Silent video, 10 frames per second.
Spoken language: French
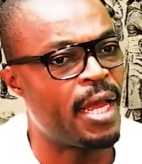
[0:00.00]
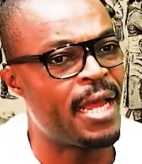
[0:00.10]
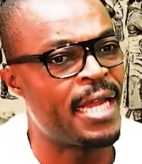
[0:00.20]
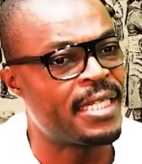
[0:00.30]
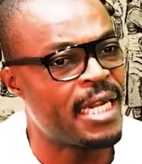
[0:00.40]

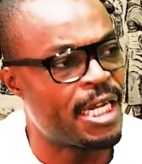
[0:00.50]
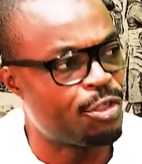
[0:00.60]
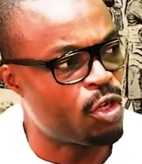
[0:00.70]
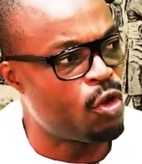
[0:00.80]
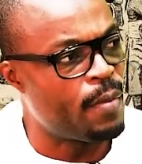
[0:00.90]

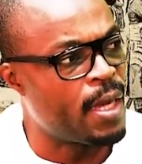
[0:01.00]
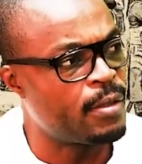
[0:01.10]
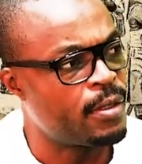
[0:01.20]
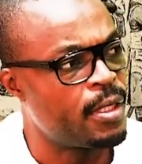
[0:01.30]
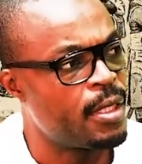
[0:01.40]

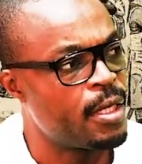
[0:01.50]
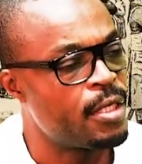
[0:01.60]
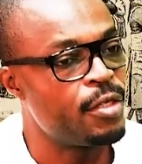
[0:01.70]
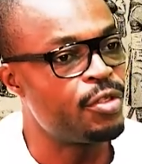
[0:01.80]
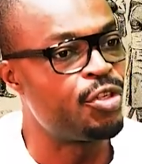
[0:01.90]
intellectuellement,
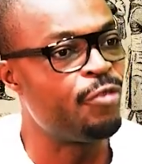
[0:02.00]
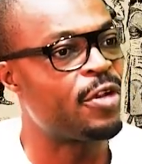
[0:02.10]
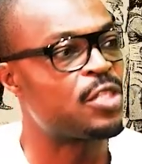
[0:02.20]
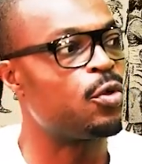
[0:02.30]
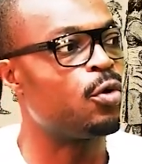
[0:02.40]
d'une
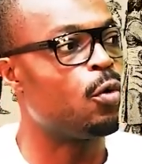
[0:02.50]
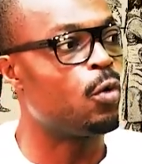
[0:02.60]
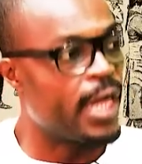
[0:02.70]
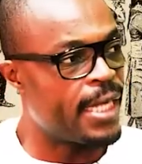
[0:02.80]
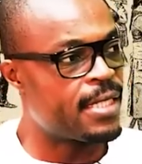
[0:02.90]
façon
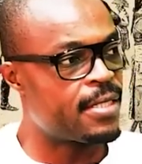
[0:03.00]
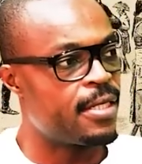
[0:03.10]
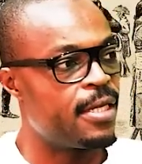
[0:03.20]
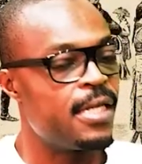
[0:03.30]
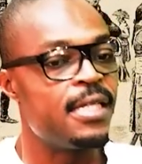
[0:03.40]
honnête,
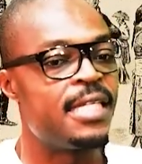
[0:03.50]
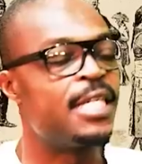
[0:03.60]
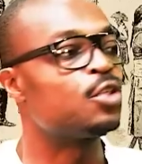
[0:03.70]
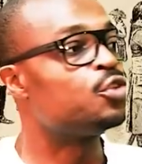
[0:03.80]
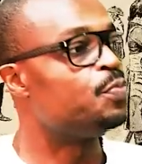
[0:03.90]

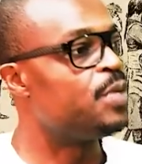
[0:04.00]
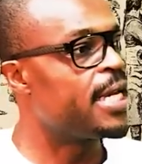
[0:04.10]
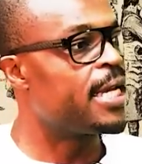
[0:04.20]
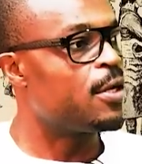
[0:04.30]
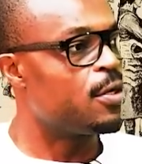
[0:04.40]
dire du
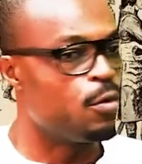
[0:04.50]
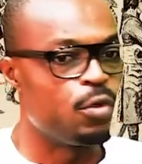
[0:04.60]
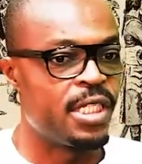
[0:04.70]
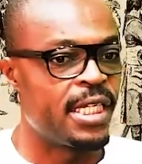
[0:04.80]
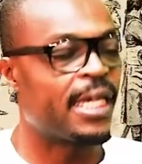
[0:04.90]
bien ou
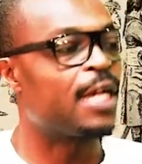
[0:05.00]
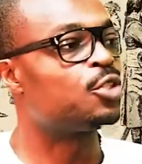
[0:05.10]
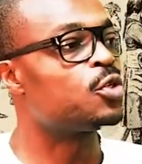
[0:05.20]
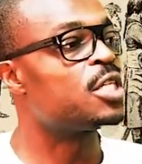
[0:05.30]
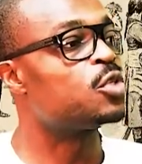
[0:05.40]
dire quelque
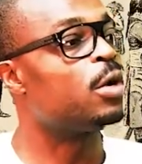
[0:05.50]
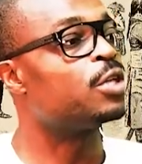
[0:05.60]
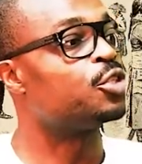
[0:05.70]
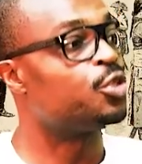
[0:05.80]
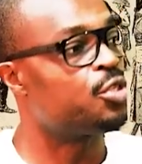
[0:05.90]
chose qui soit
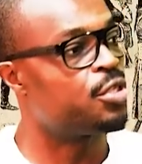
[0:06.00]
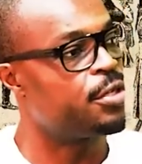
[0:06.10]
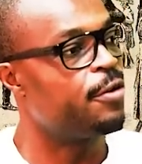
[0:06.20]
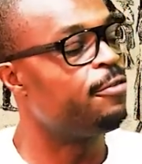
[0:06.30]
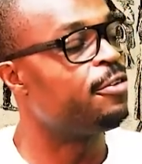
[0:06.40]
juste
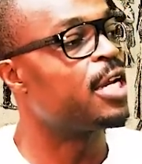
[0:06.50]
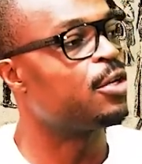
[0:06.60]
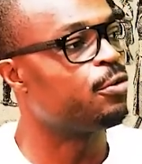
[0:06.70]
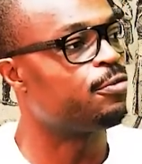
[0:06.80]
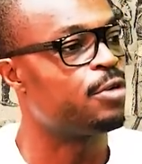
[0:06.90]
venant
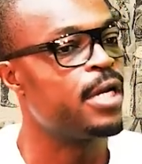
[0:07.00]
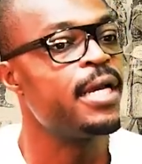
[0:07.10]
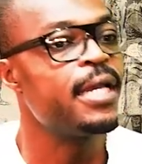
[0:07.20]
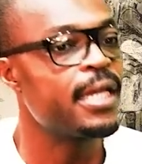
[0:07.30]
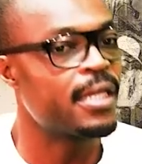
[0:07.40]
de vous.
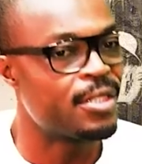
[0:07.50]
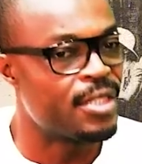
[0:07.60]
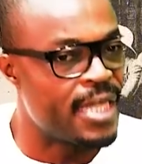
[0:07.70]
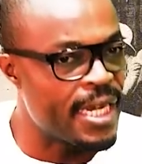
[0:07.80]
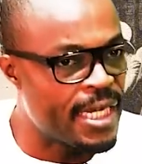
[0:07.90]

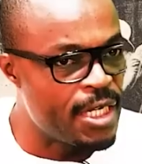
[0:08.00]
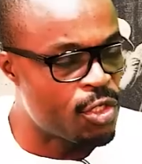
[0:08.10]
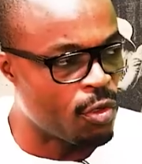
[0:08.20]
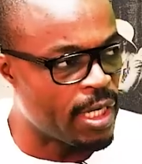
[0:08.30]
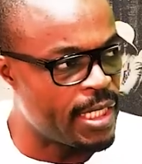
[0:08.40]
Dès qu'ils
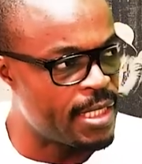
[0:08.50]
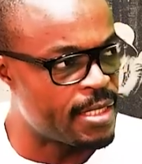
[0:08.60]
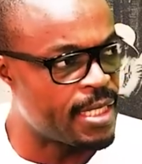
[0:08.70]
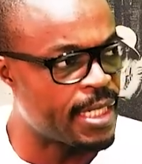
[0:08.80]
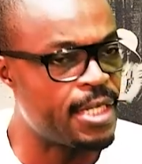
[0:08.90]
s'organisent,
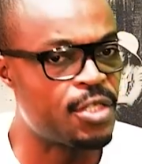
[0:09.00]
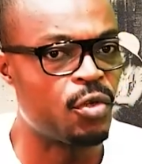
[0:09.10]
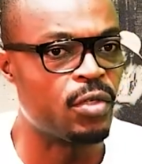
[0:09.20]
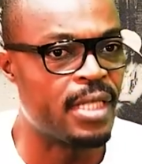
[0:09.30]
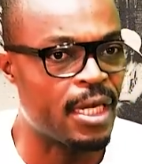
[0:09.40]
dès qu'ils
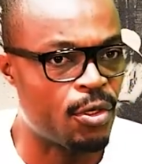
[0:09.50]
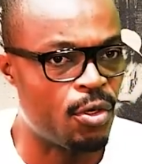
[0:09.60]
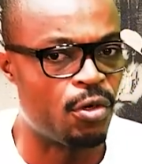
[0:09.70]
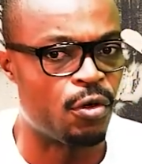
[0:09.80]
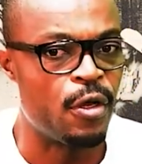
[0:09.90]
sont
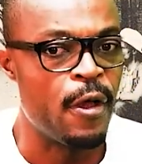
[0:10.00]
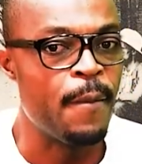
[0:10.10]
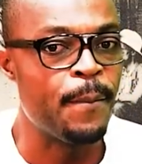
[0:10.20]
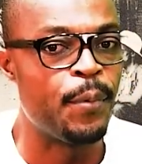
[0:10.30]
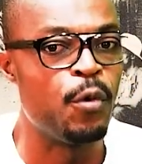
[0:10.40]
d'accord
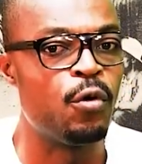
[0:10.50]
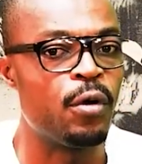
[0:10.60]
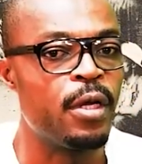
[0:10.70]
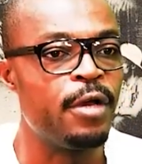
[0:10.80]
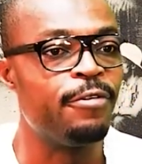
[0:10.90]

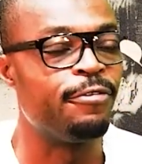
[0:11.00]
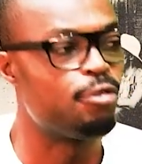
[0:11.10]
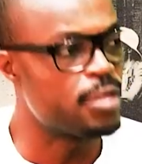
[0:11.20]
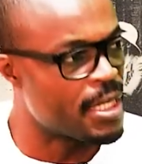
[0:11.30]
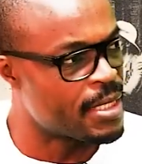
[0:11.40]
pour
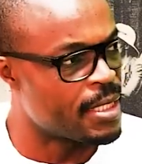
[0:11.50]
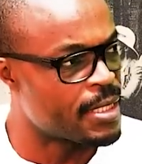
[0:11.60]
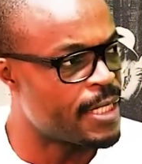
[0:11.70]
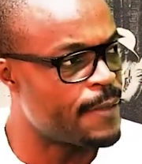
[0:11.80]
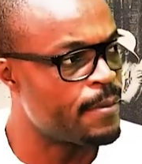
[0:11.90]
vous
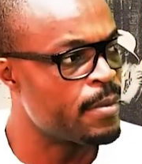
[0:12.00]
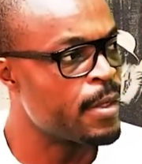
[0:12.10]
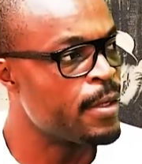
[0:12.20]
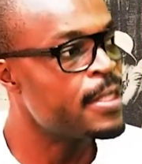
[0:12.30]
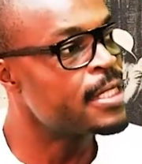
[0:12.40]
encenser,
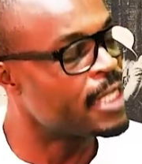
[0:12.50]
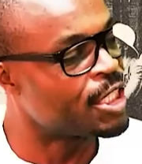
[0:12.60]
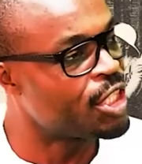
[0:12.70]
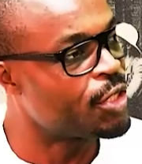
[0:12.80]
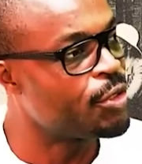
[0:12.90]

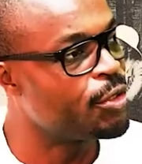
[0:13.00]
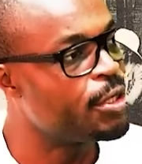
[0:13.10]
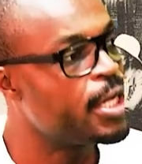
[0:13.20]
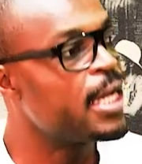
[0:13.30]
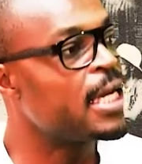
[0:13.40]
sachez
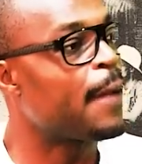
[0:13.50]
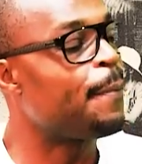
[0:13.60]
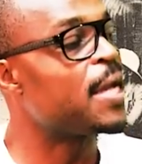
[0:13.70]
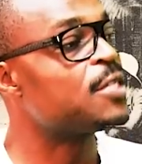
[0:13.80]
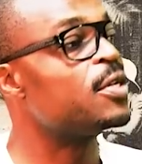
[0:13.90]
que la
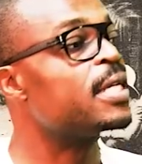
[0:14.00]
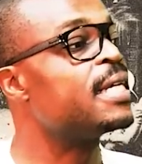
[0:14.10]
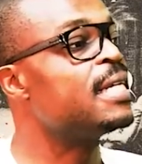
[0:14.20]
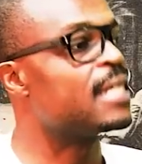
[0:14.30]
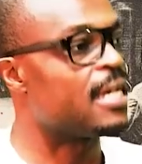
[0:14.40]
personne
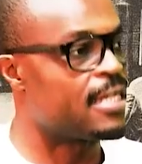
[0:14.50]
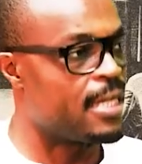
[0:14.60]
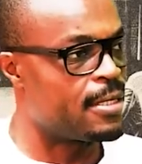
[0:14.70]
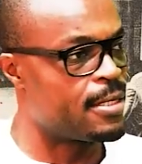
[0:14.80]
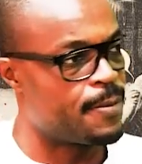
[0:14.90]
qu'ils
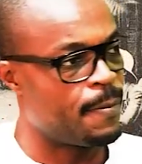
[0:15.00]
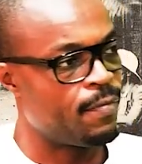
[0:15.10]
encensent